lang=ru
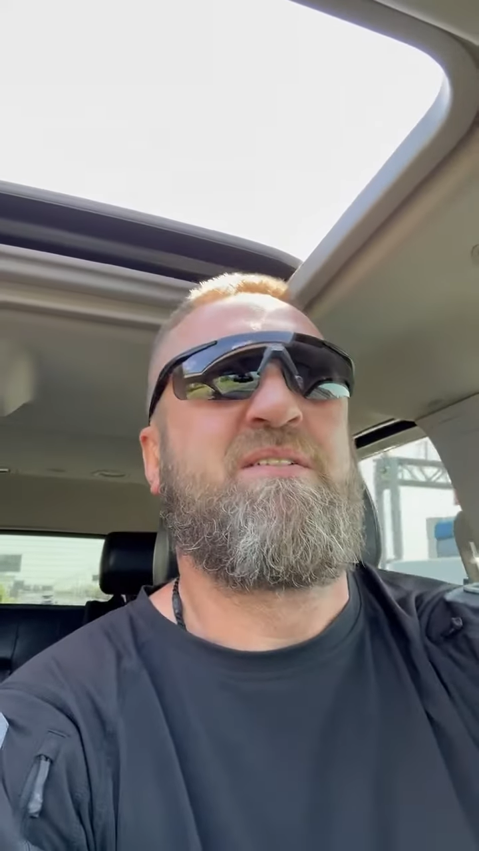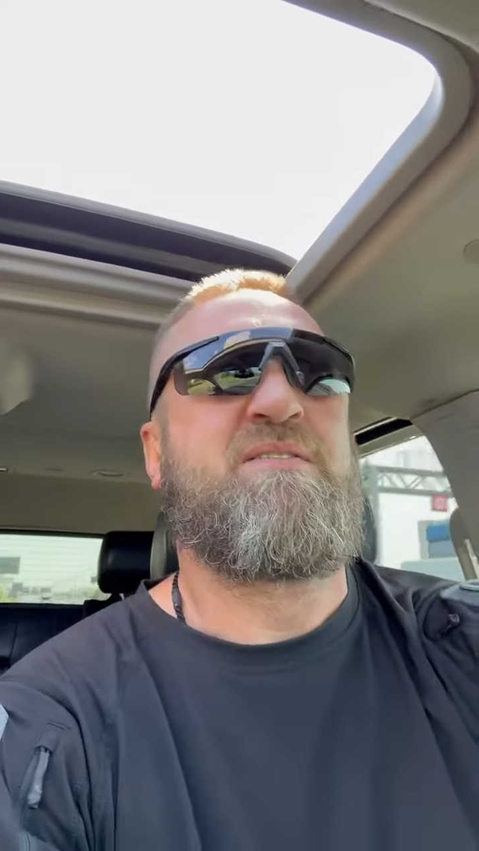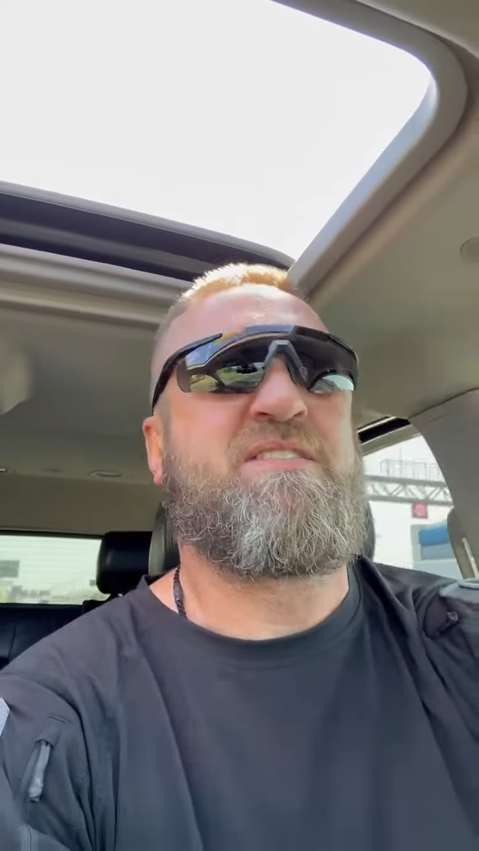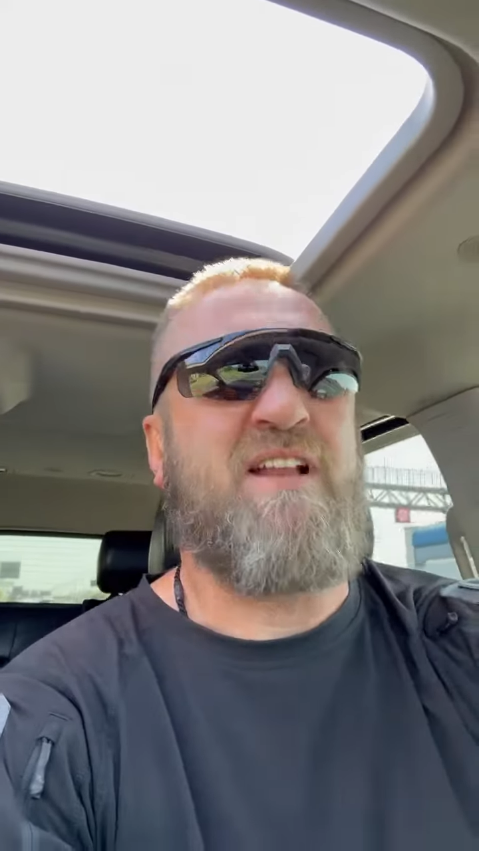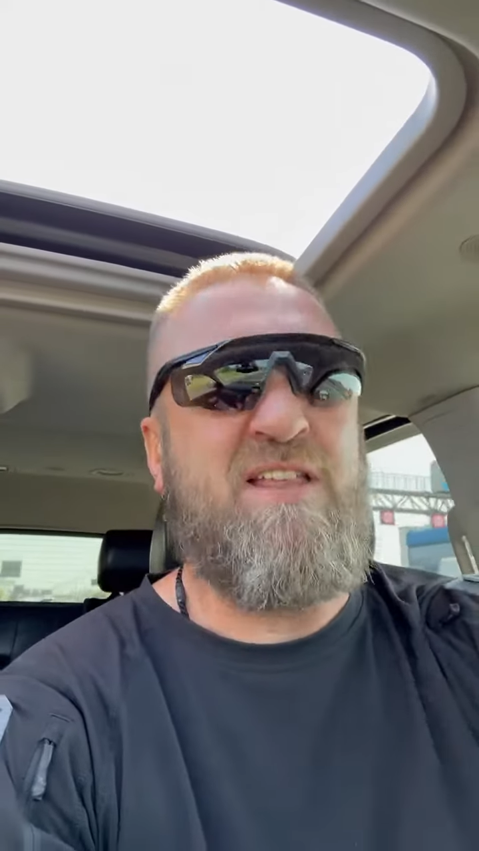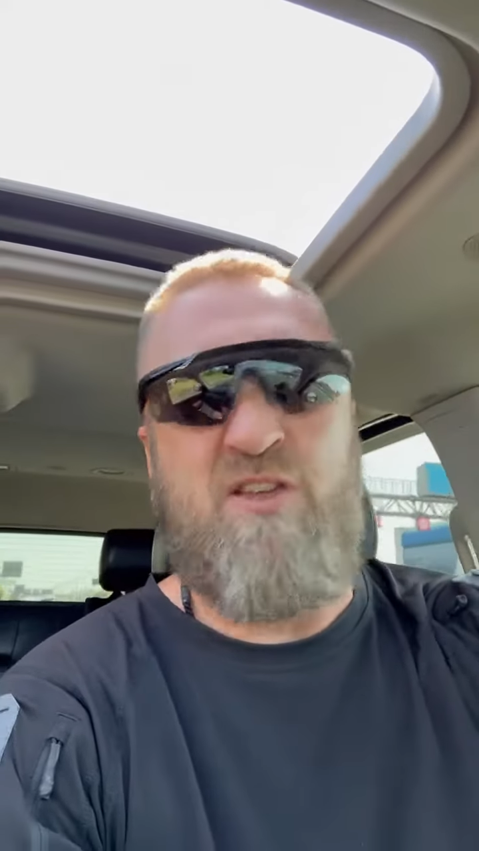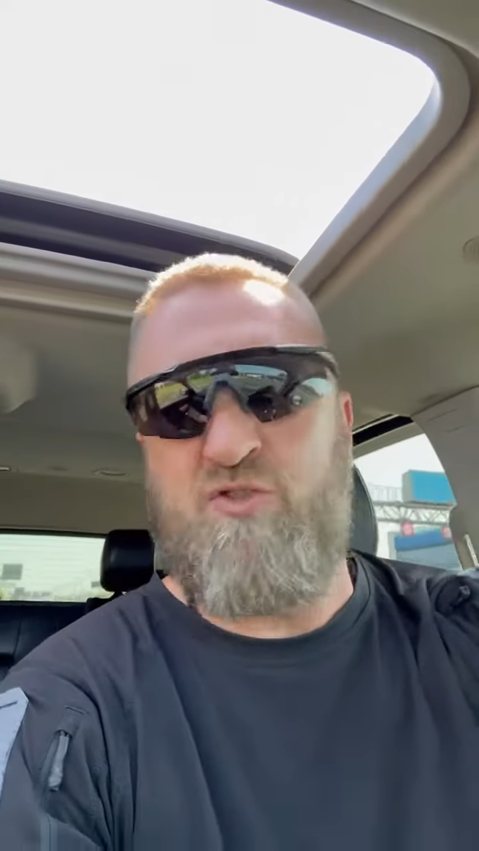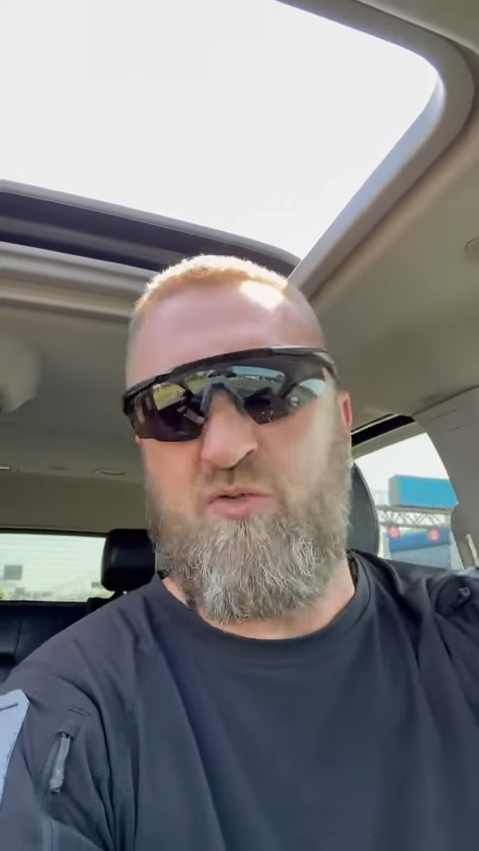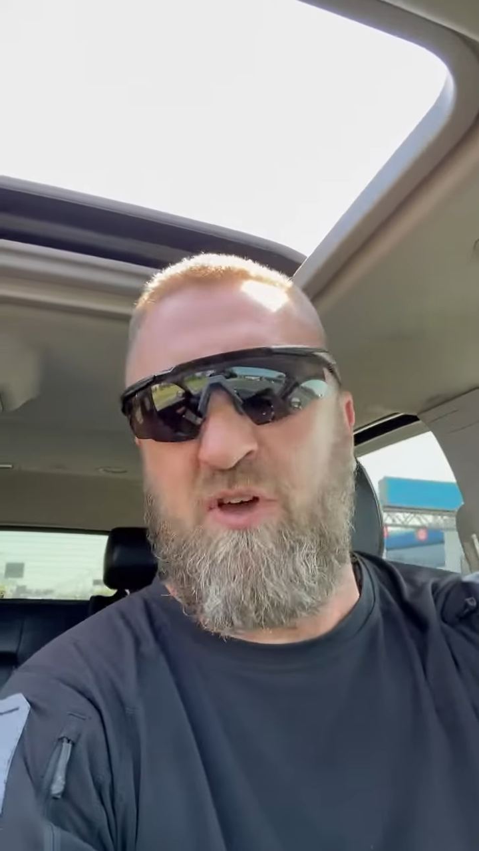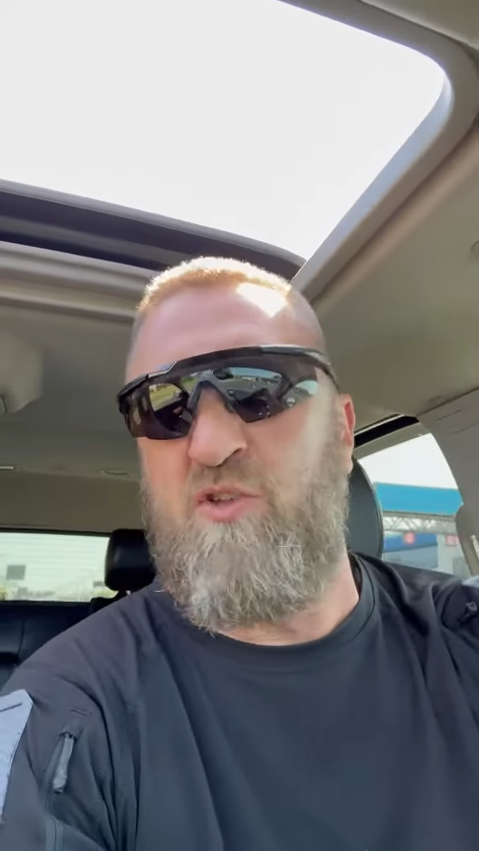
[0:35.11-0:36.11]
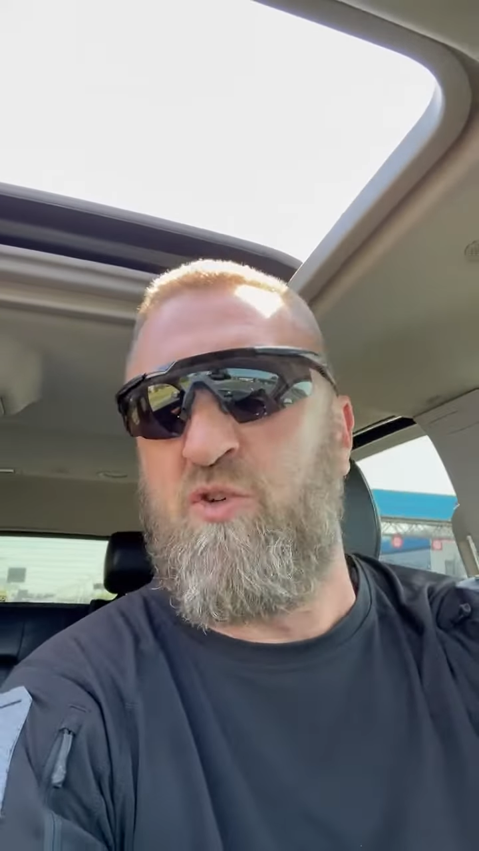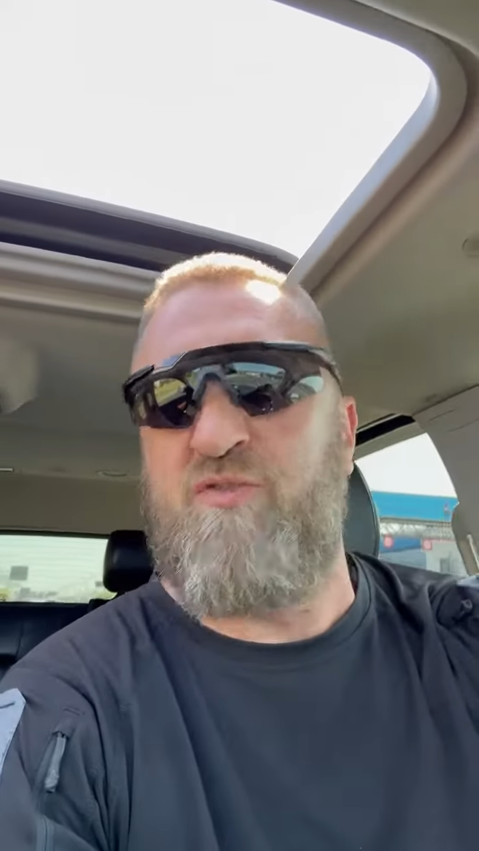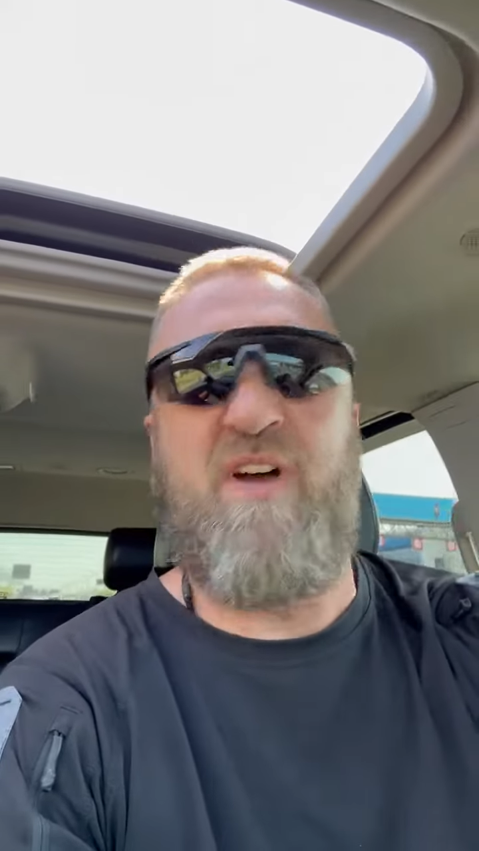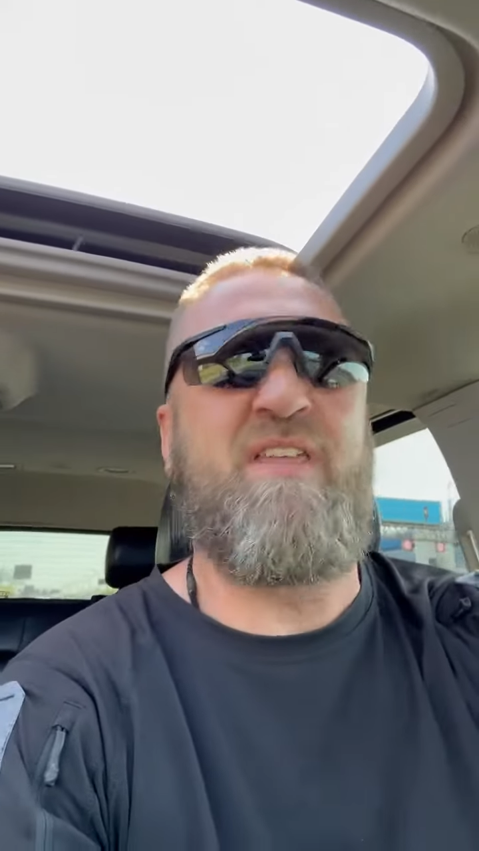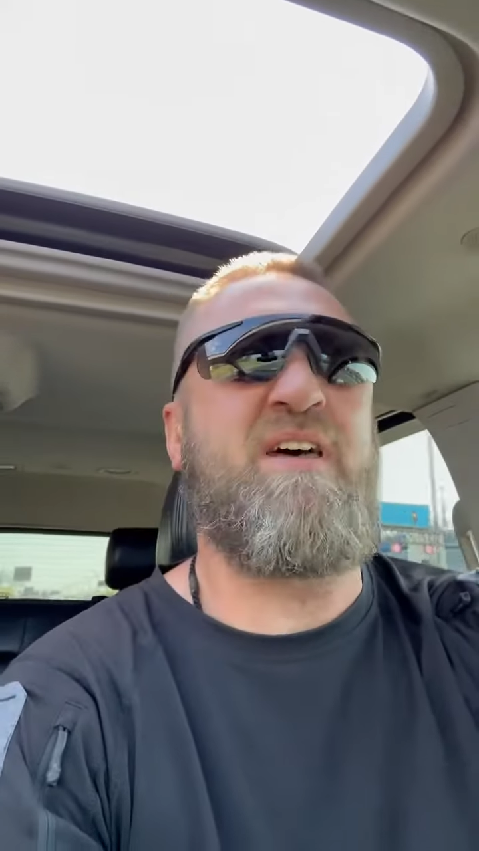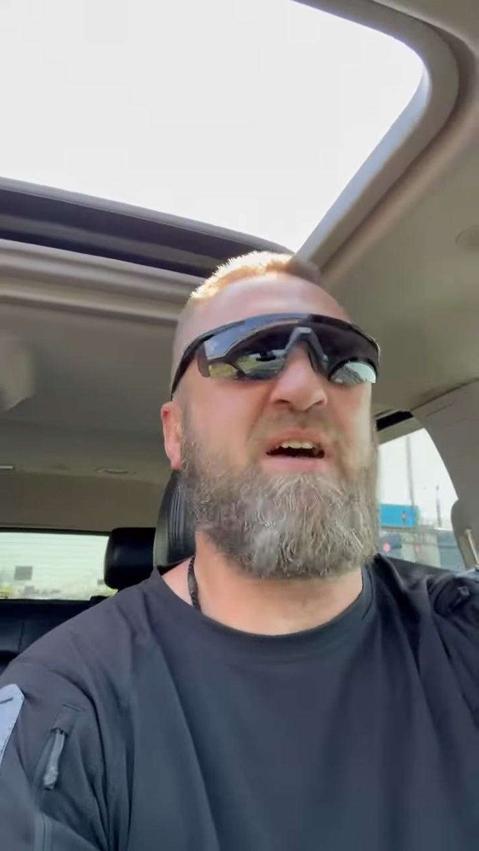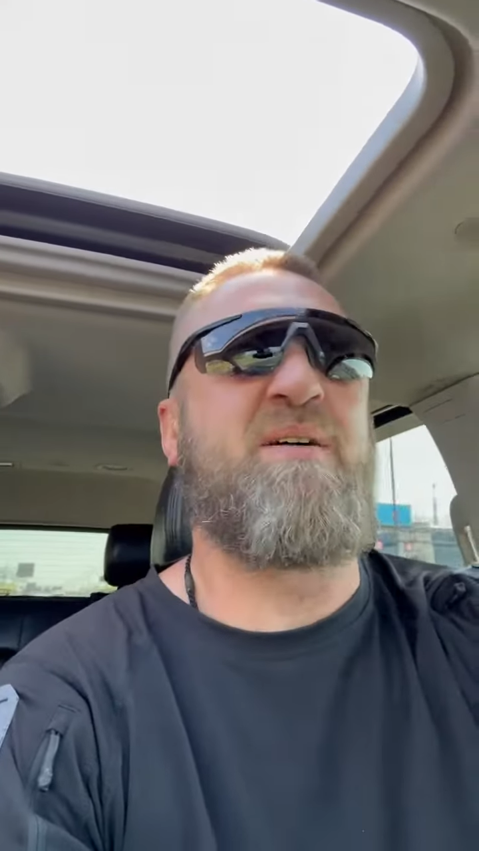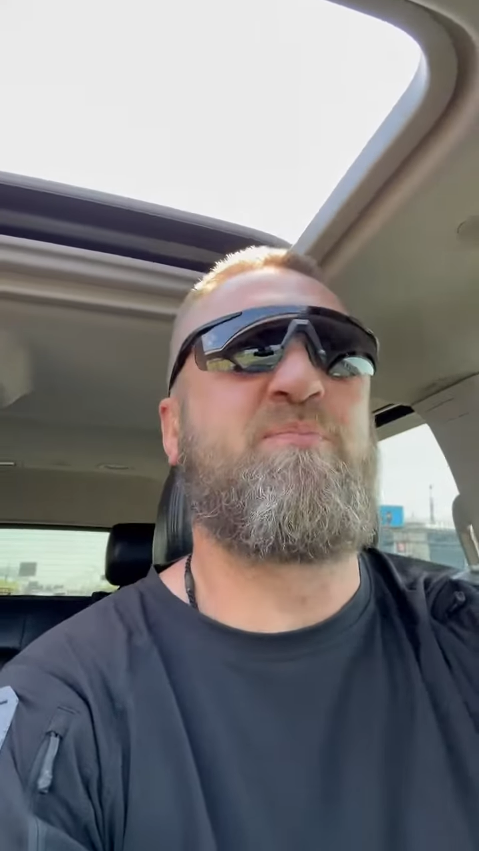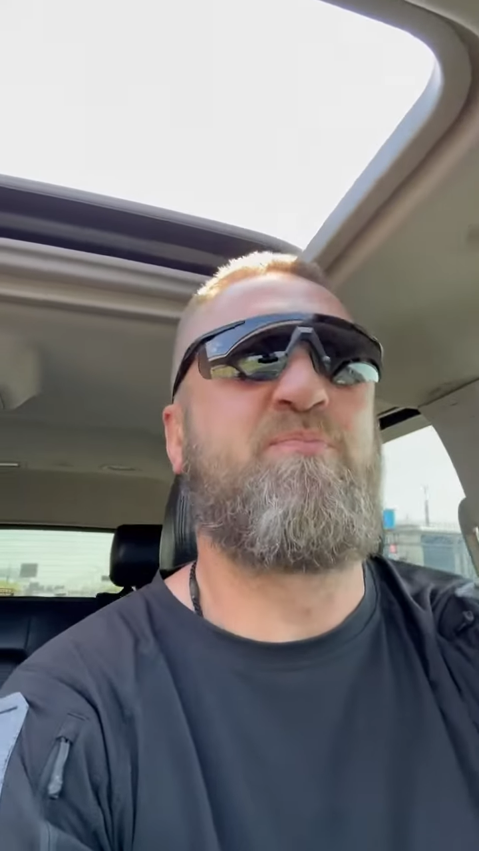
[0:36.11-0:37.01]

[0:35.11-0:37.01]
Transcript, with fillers: В стране, сука, идет война.